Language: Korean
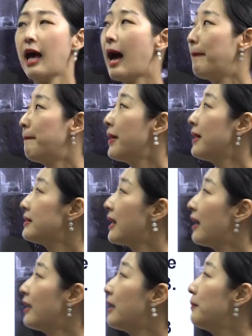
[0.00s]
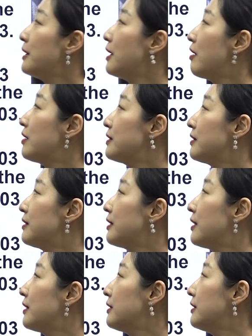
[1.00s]
앞에 사람이 나왔을
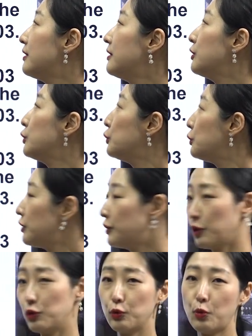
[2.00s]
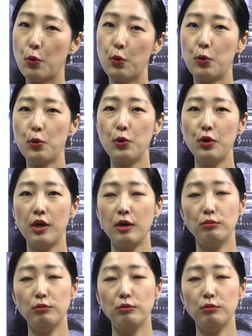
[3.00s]
때는 who를 써주고